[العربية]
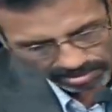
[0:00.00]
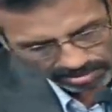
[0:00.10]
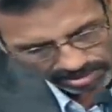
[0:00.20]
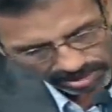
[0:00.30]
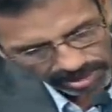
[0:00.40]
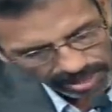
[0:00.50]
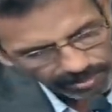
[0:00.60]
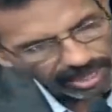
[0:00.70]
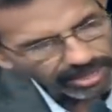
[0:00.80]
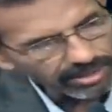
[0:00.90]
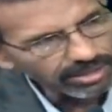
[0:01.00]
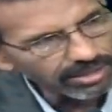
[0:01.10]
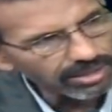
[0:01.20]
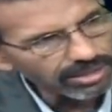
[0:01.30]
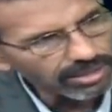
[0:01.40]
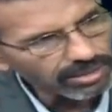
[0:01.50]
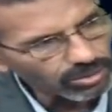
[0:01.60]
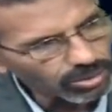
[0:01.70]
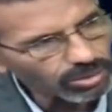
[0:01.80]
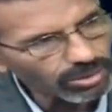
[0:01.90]
شنو هي أبرز
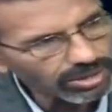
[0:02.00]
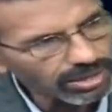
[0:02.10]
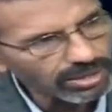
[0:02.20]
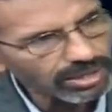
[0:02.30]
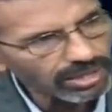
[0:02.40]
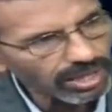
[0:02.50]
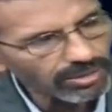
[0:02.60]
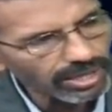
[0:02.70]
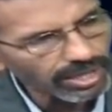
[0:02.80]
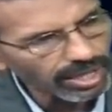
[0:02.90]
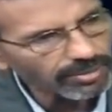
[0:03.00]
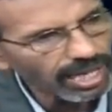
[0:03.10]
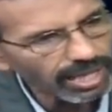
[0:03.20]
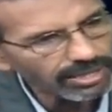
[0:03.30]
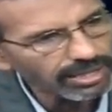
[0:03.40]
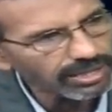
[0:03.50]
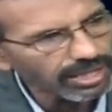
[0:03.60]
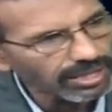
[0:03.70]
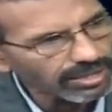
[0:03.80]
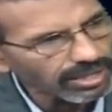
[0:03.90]
النصوص التي ترون أنها بحاجة
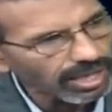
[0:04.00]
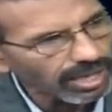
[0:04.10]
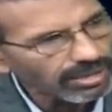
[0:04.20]
إلى إصلاح